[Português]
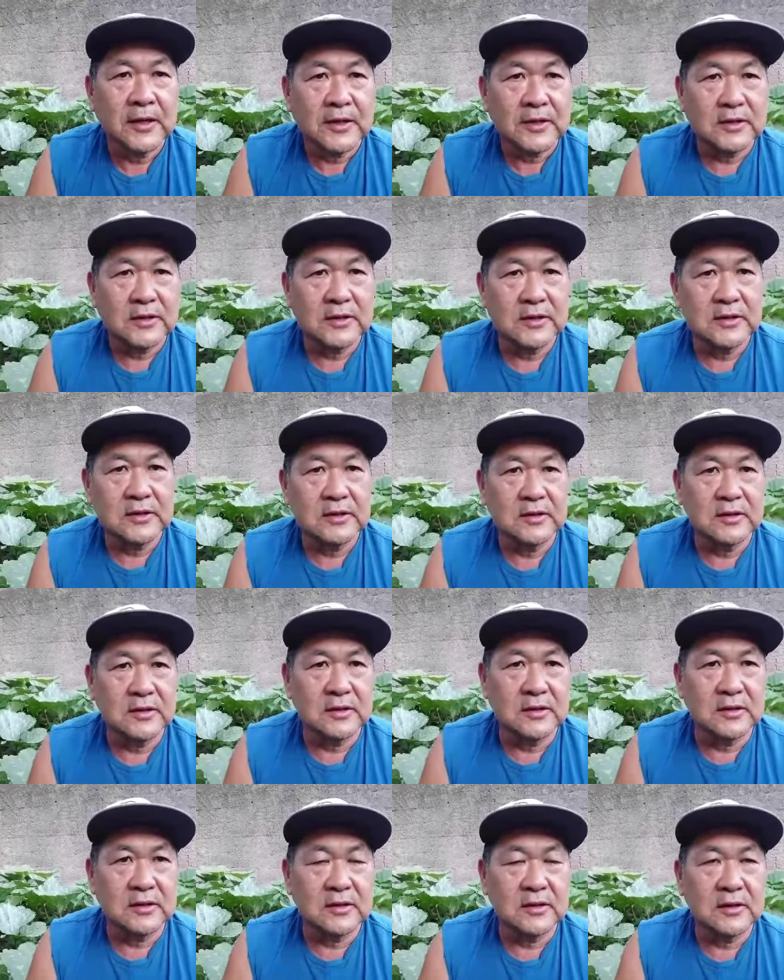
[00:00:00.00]

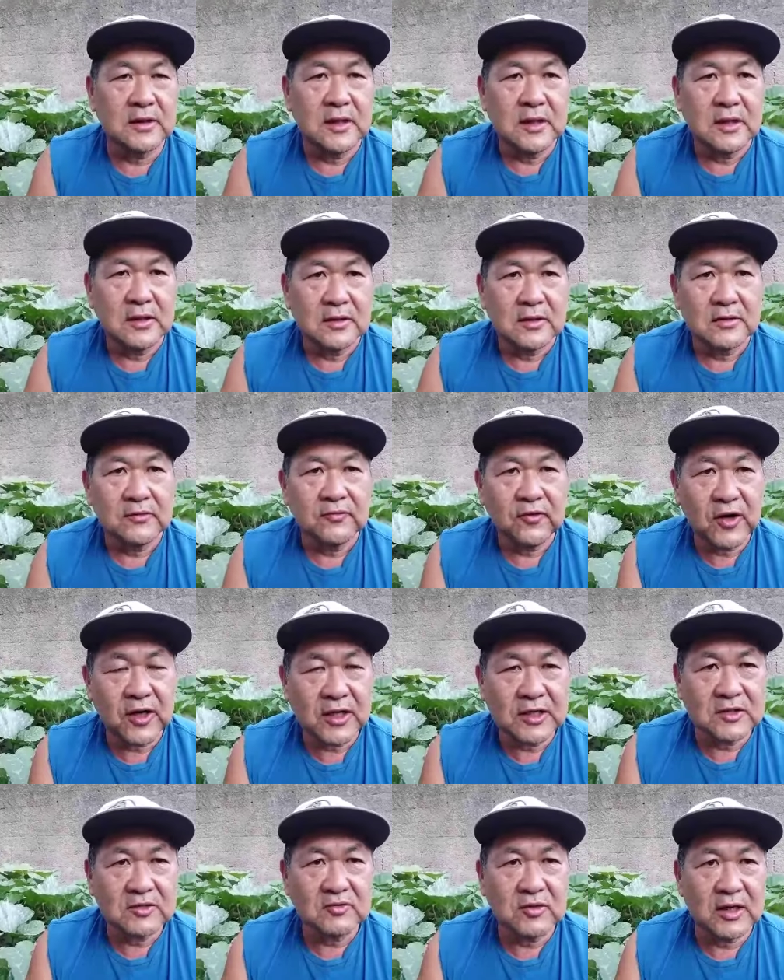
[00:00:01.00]
E
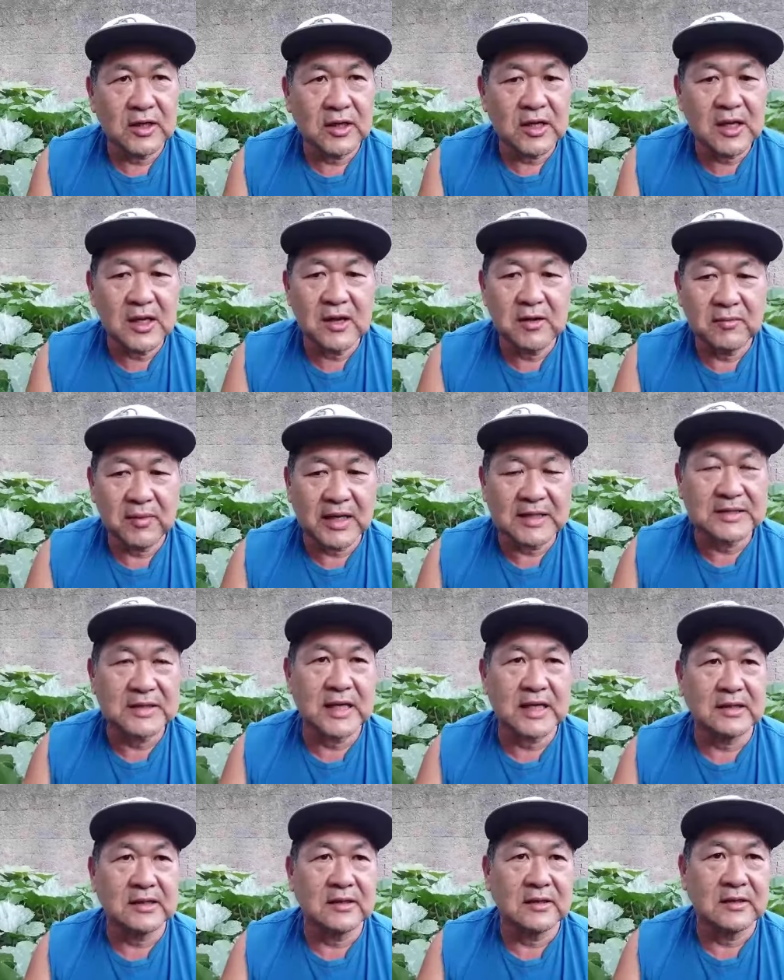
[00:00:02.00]
fora isso aí, mais
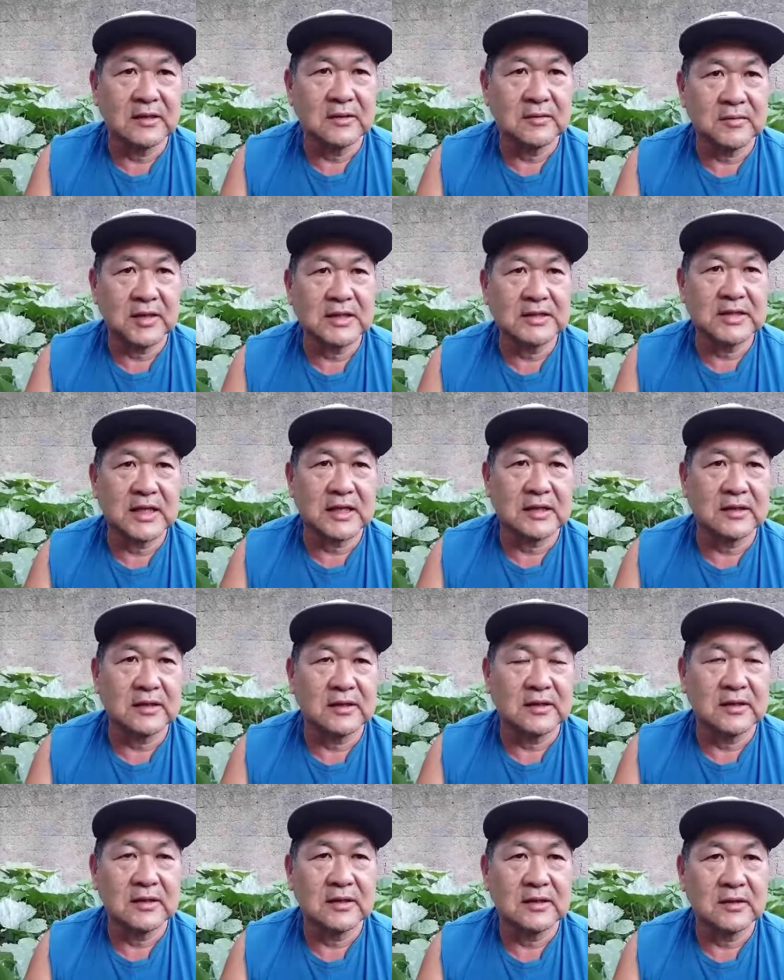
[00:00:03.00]
nada, mais nada.
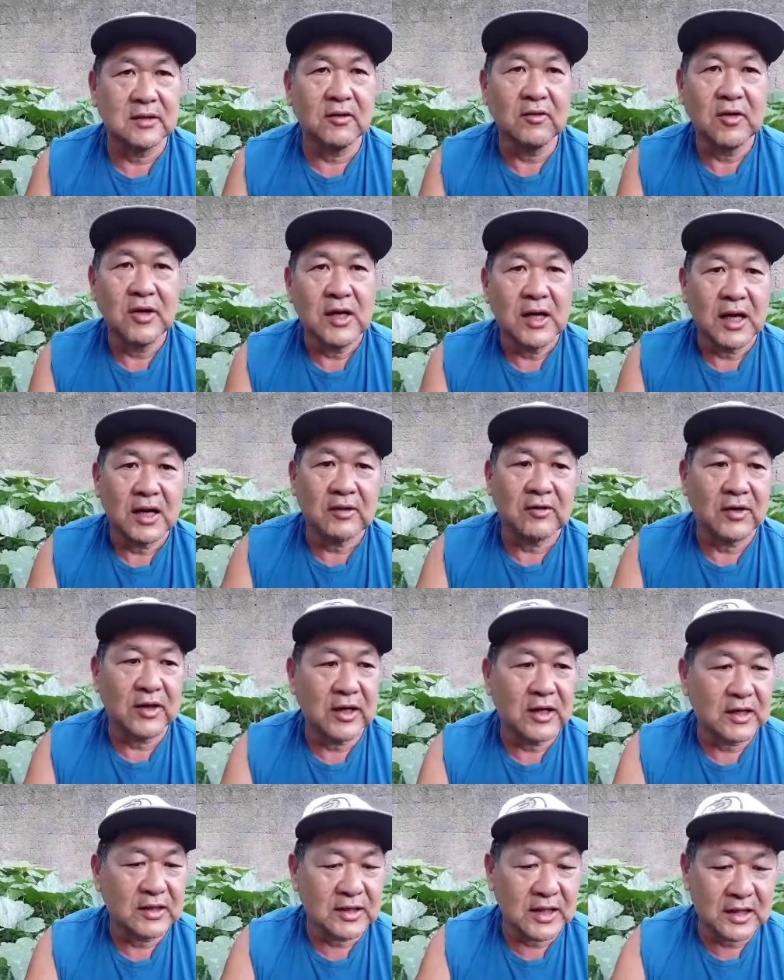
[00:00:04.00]
Então,
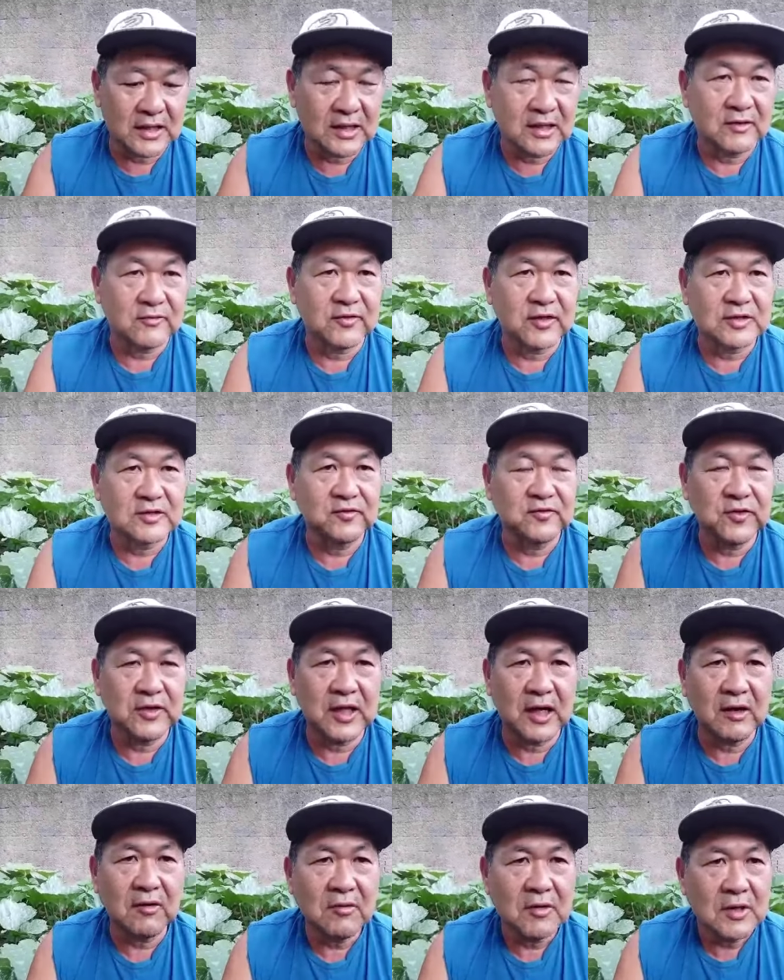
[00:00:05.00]
agora ela está aqui na fase
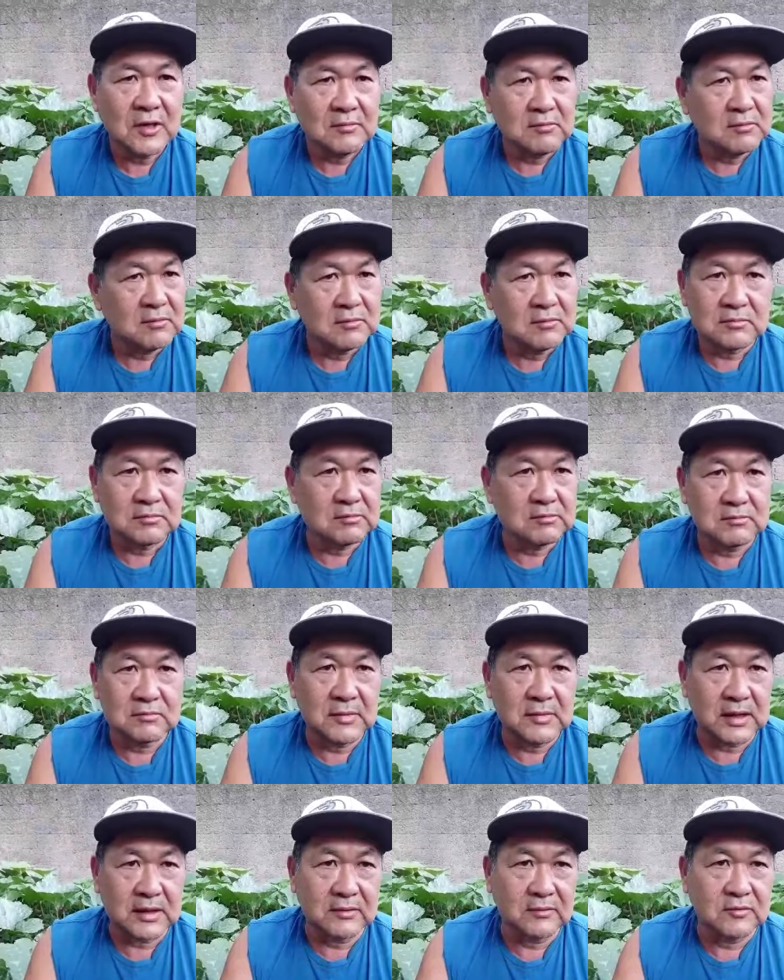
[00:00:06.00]
final,
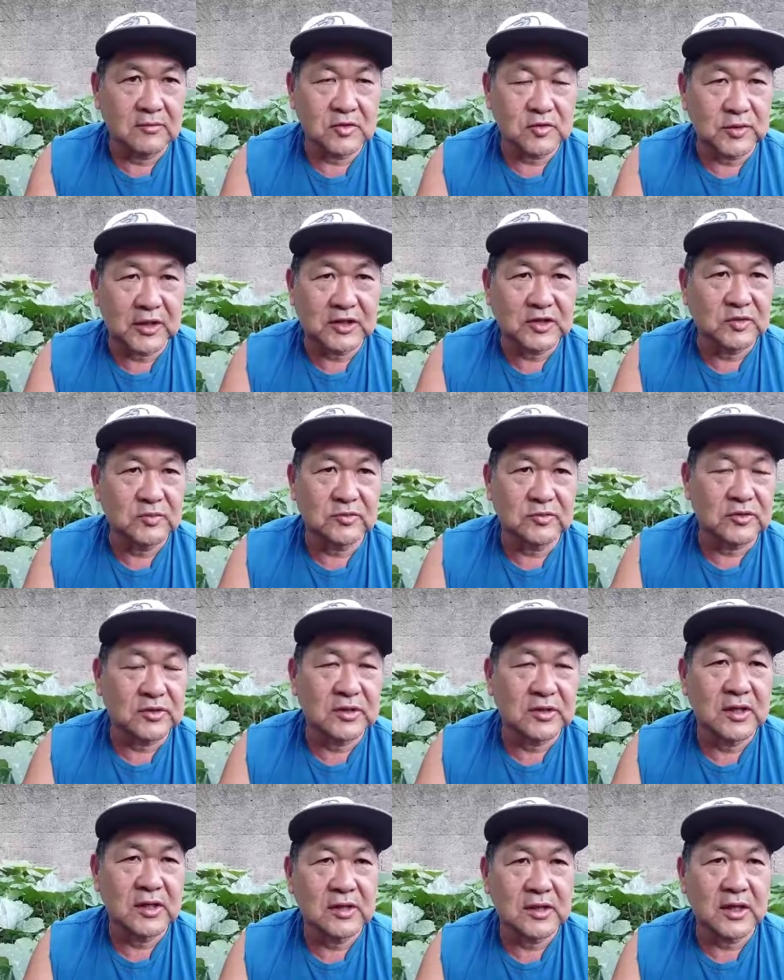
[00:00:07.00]
da, nos
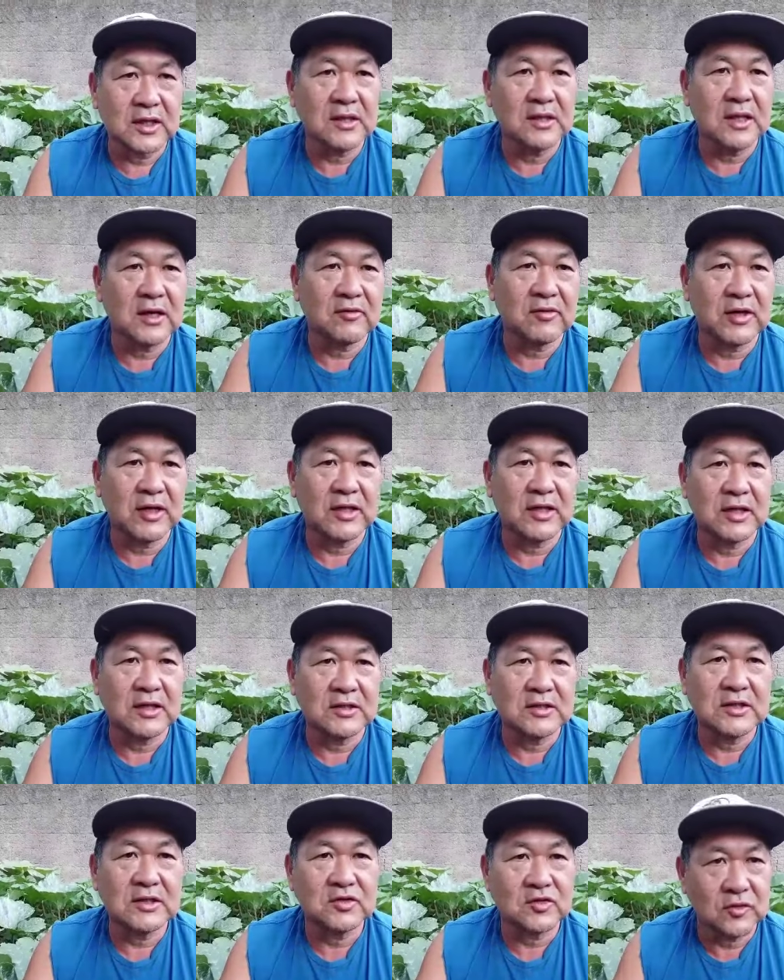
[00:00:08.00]
próximos 30, 40
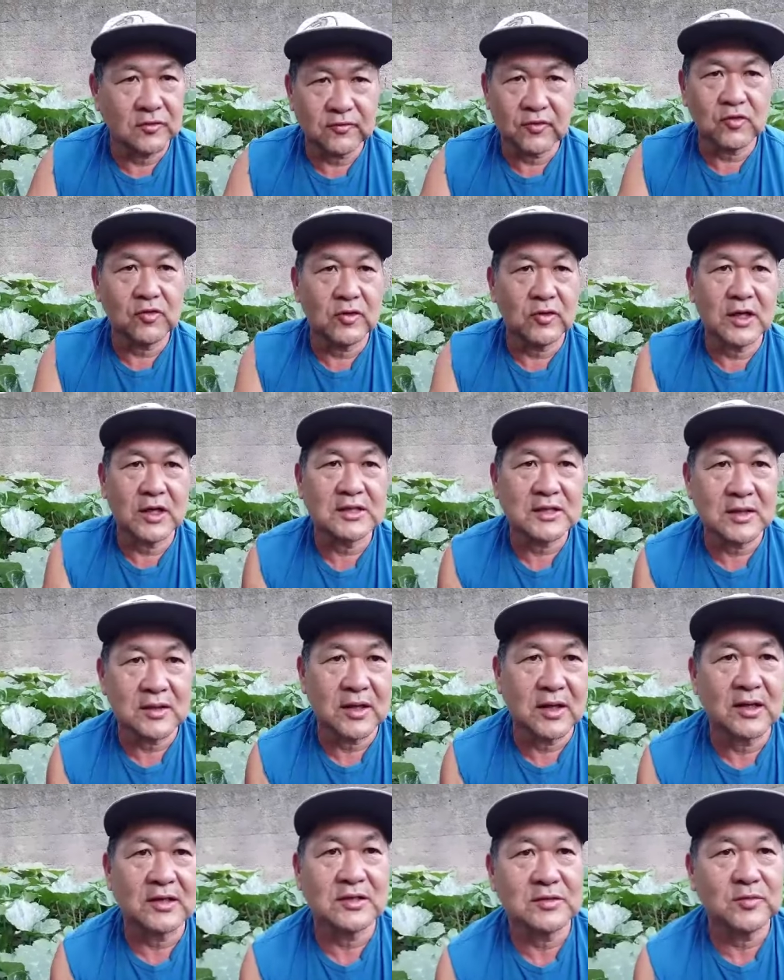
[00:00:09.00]
dias, só vou colher as,
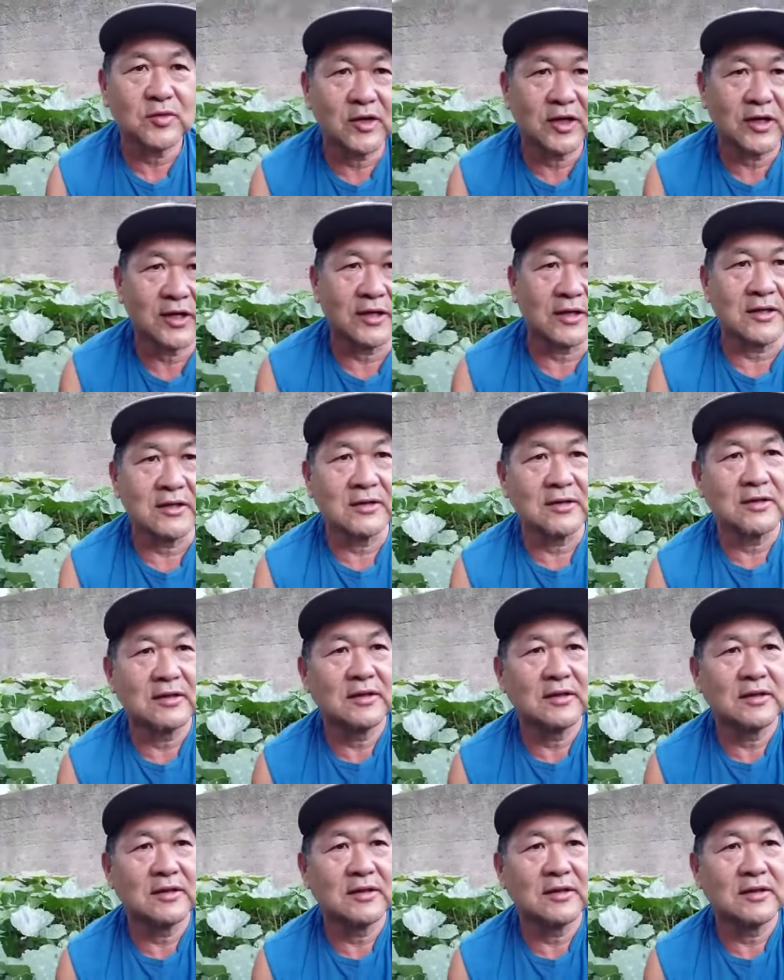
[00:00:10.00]
as moranguinhas.